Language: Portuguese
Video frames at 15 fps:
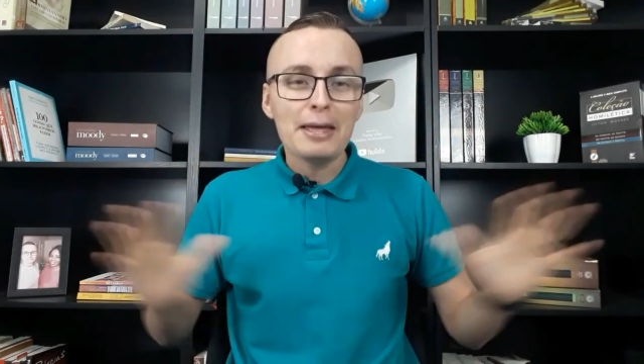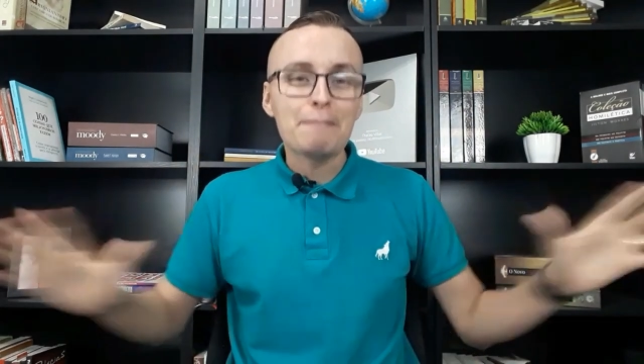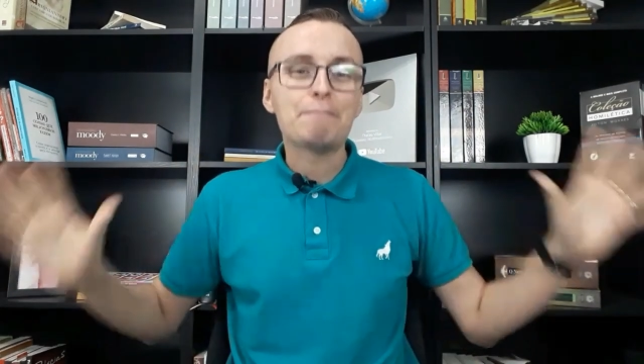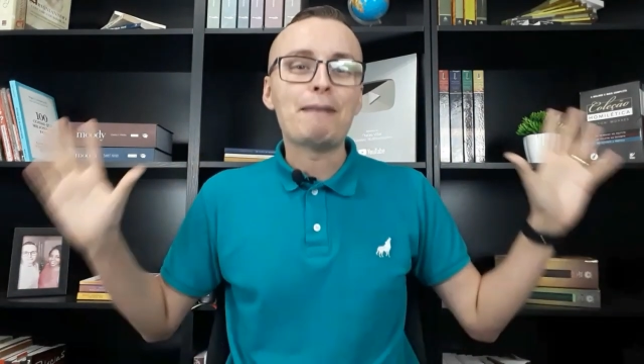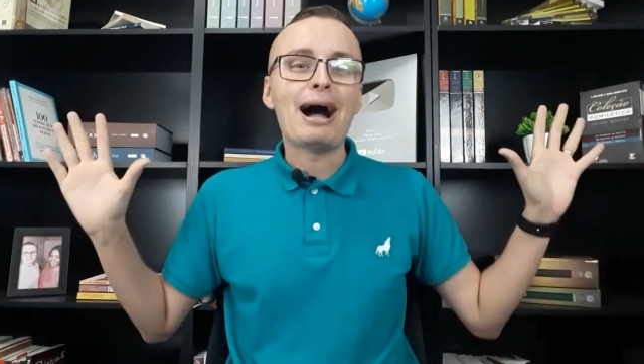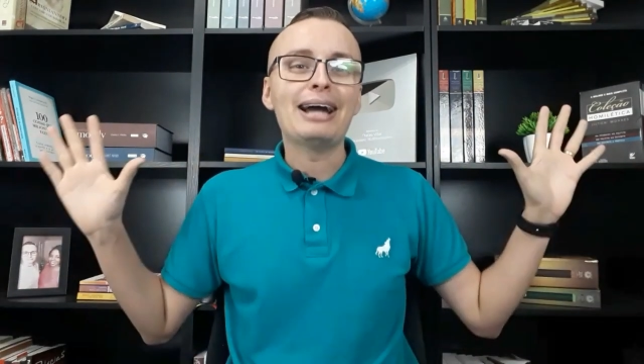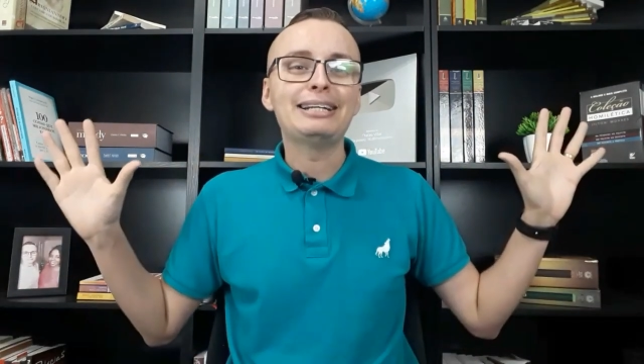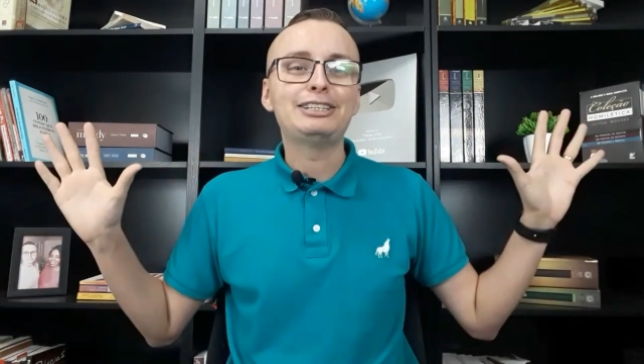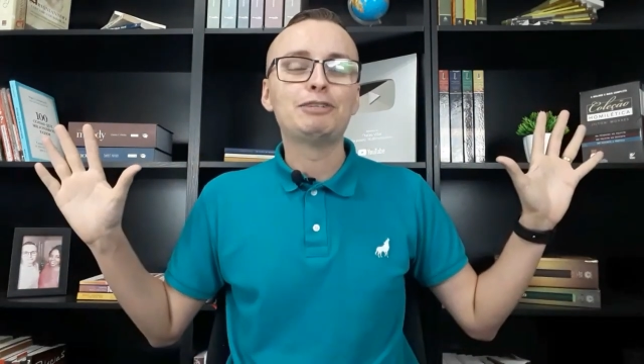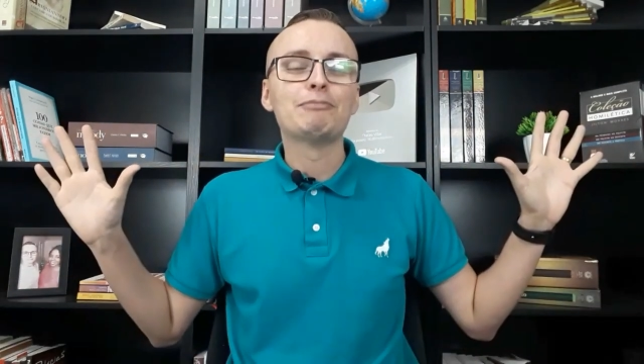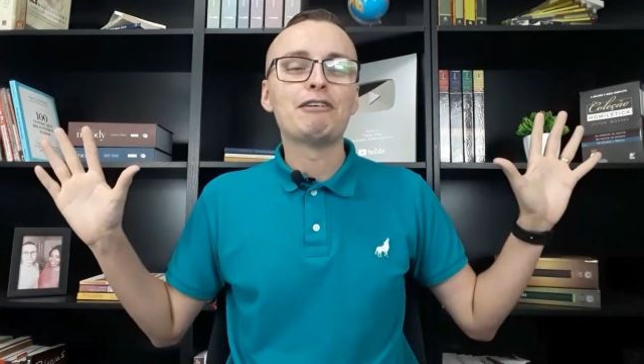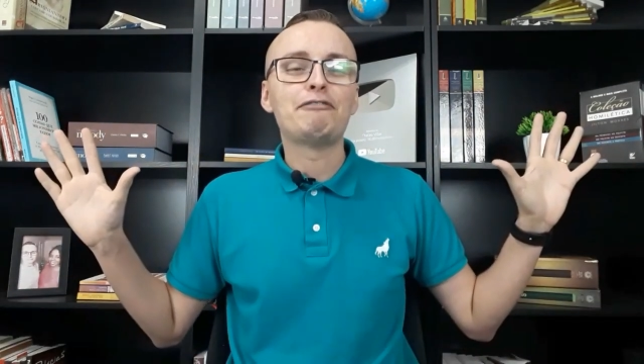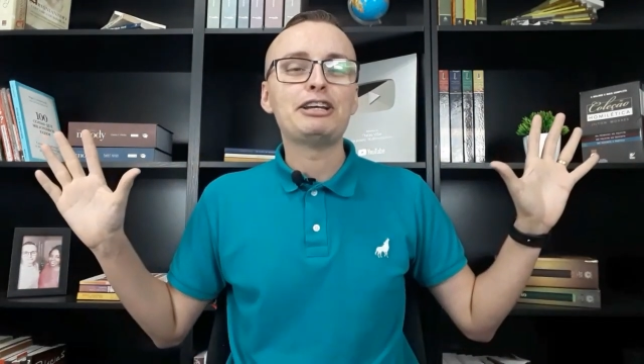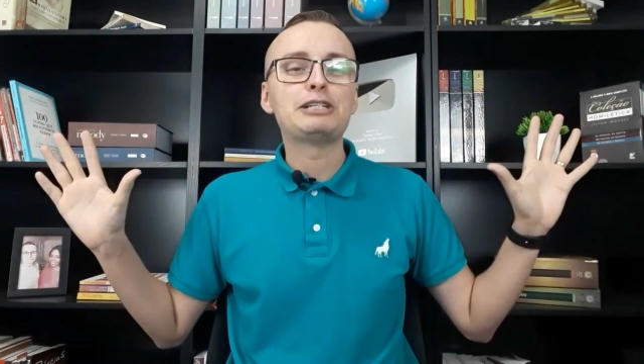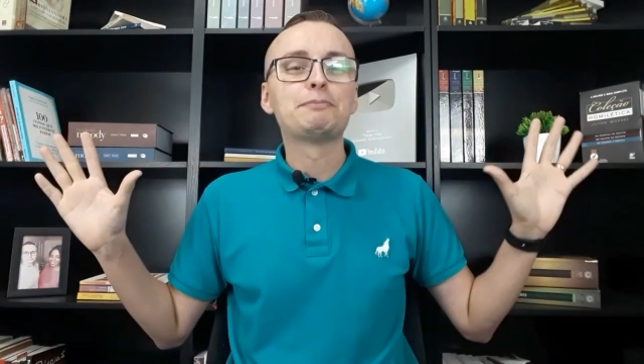e pare de
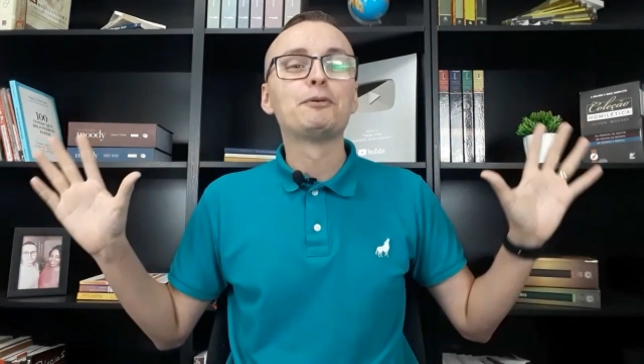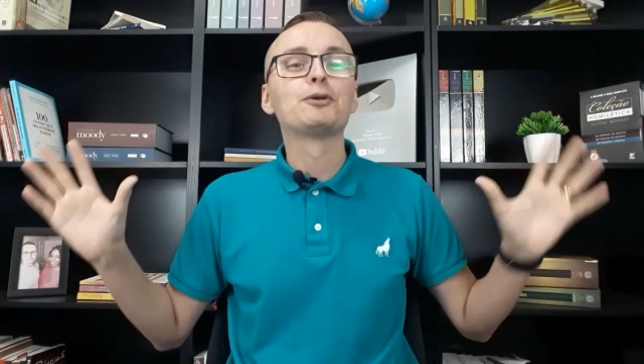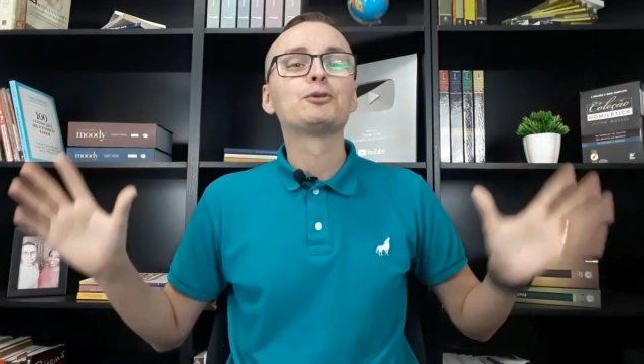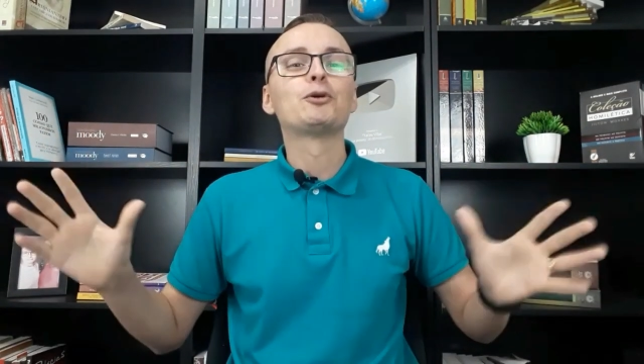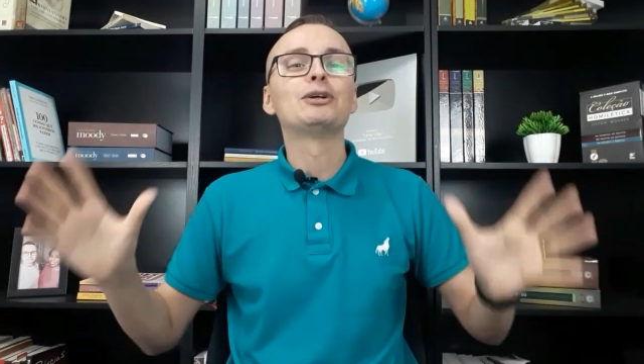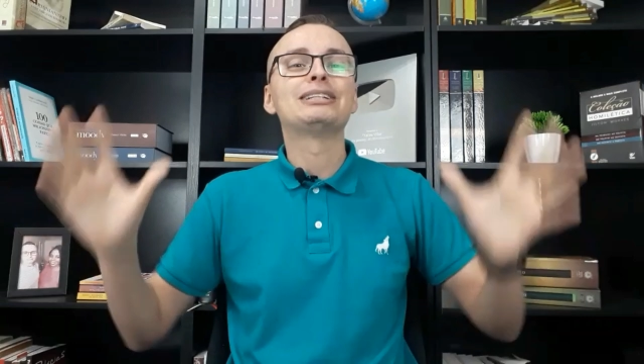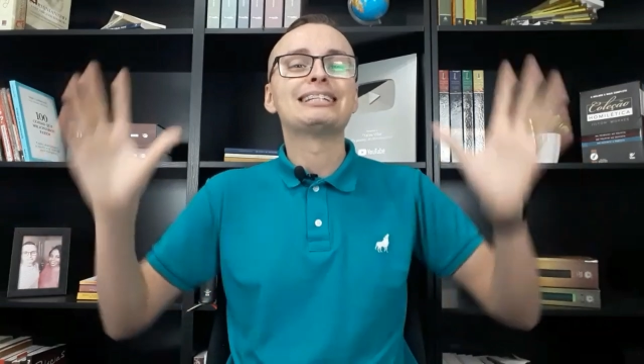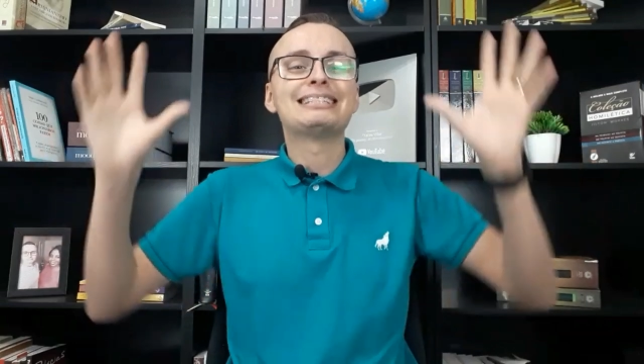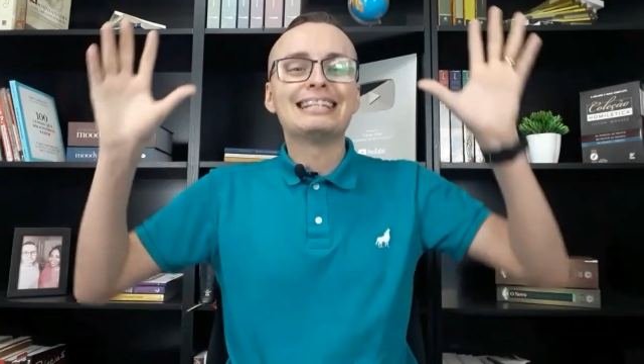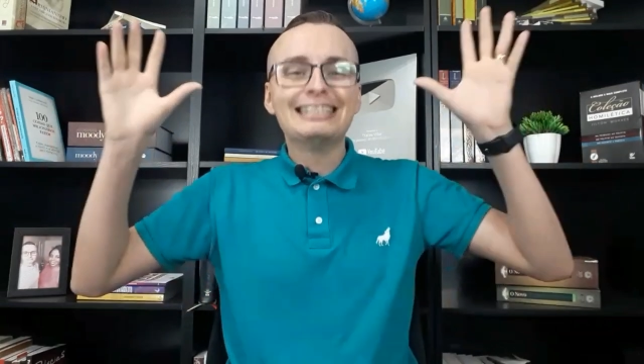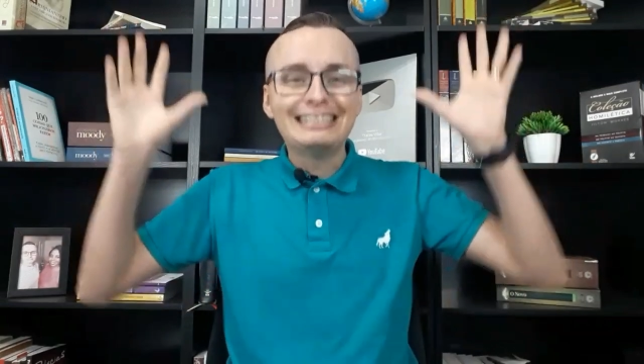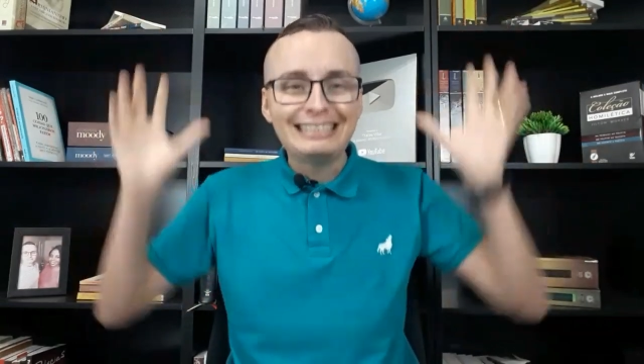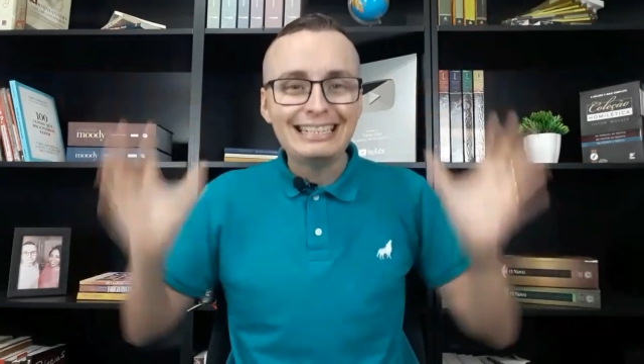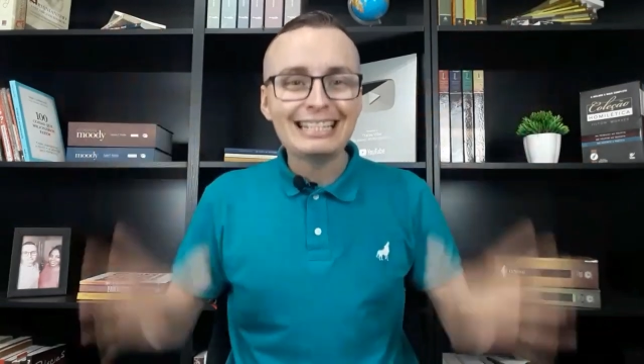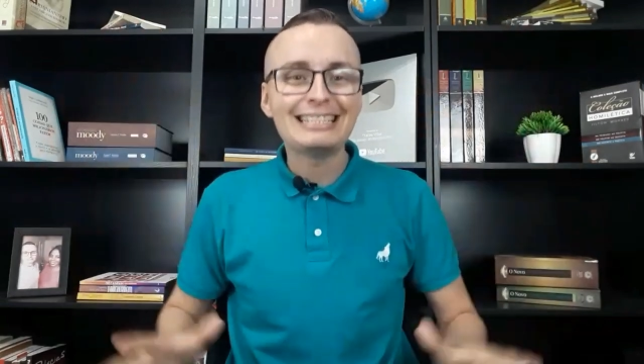uma vez por todas
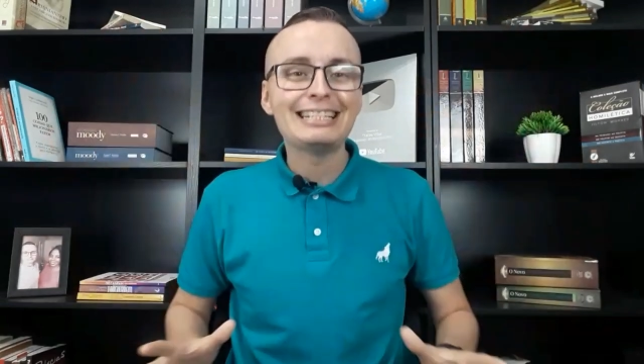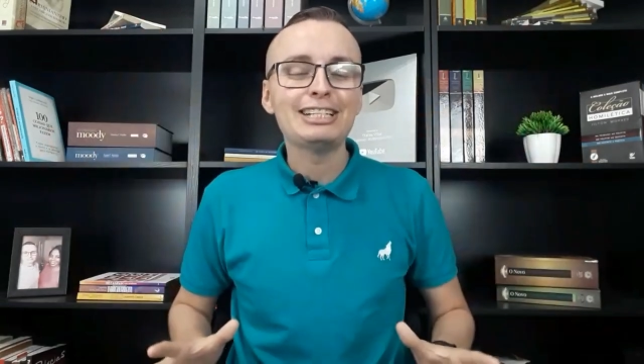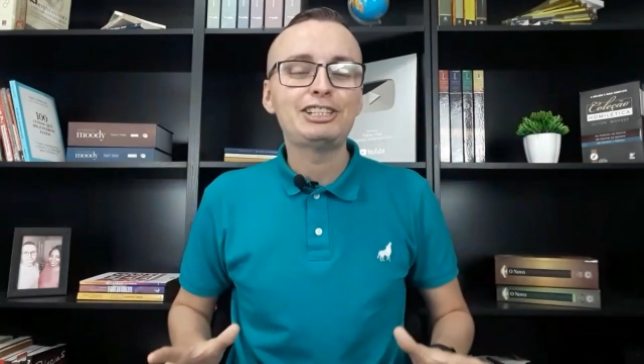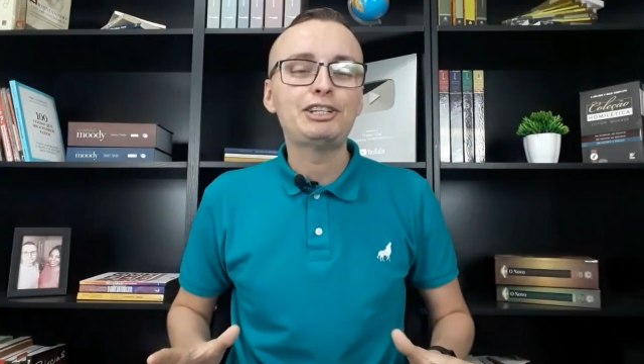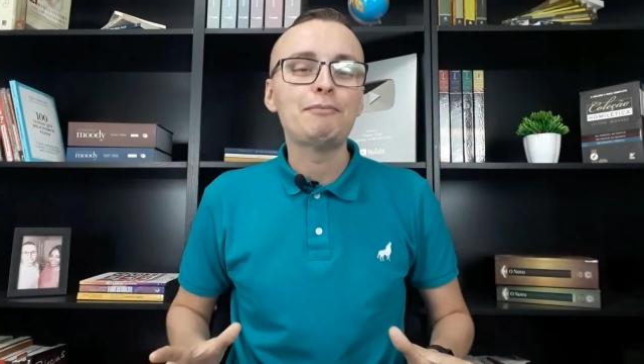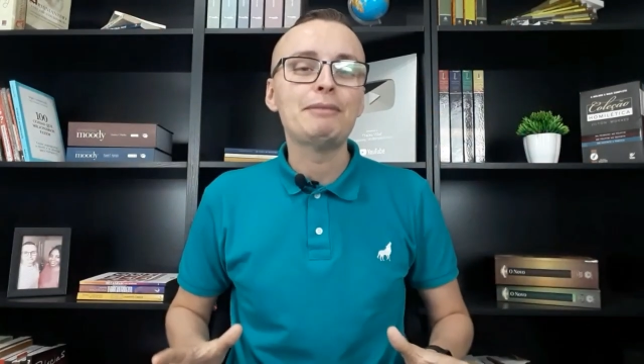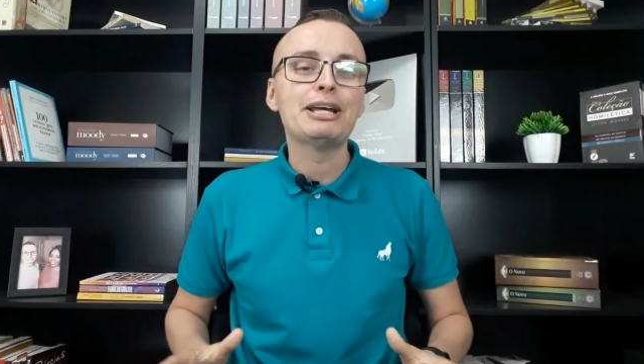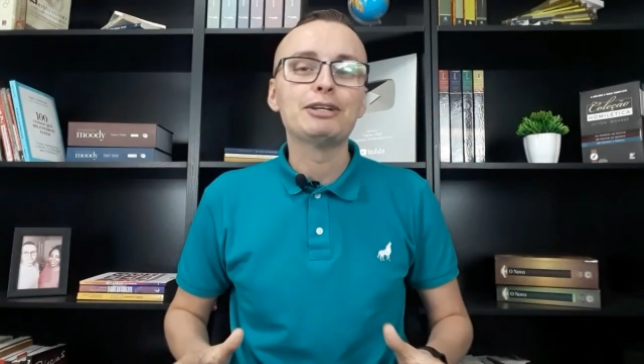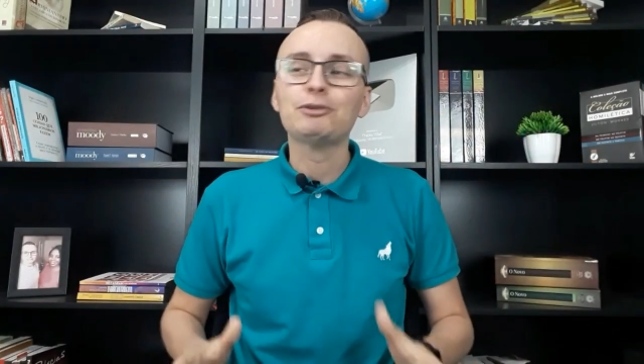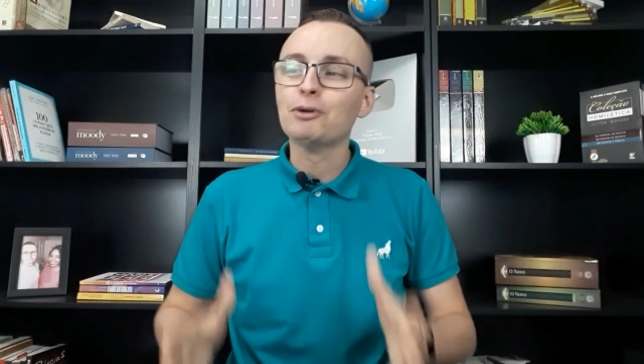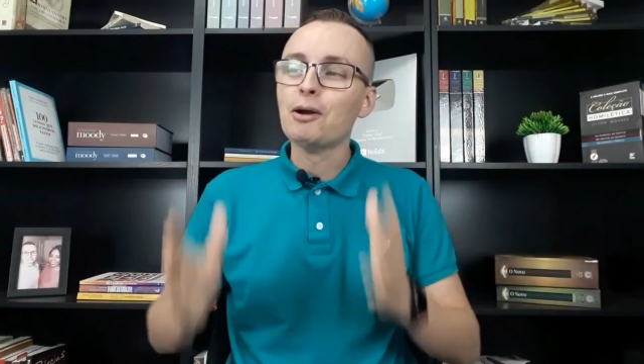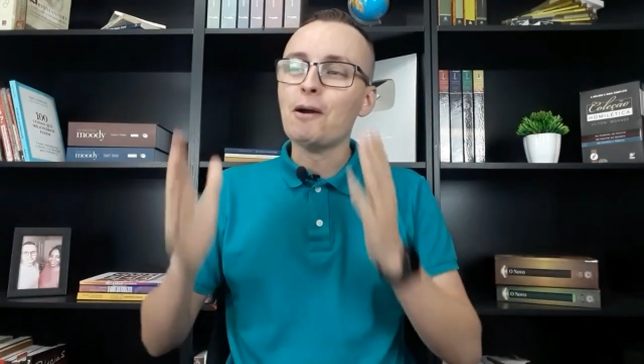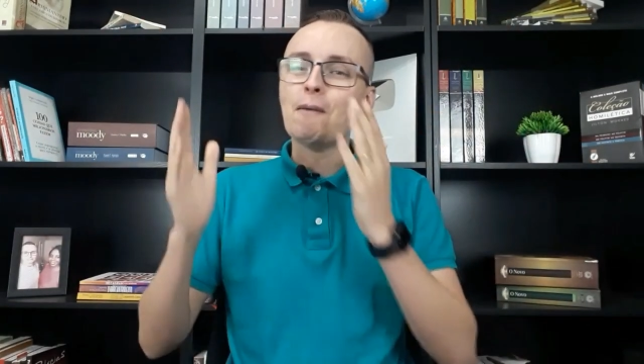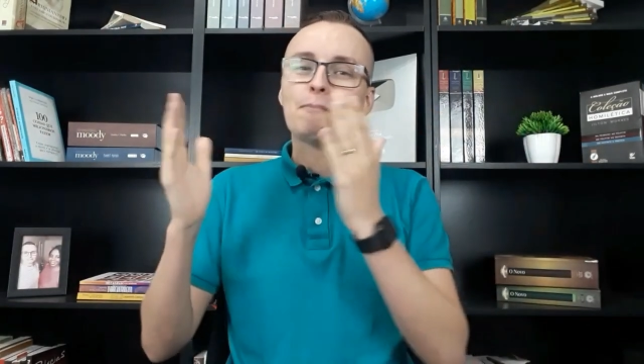de sentir medo